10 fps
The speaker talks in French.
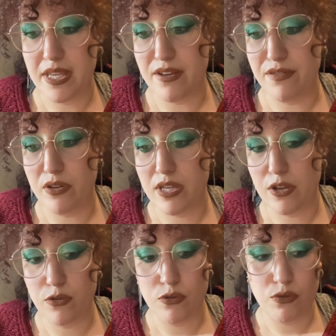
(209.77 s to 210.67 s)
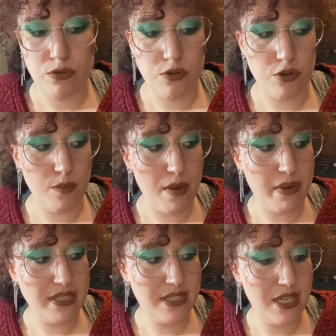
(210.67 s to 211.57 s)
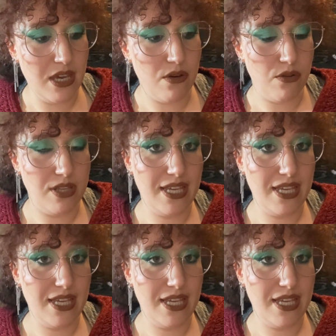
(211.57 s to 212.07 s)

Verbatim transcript: il y avait quelques trucs quand même assez, euh,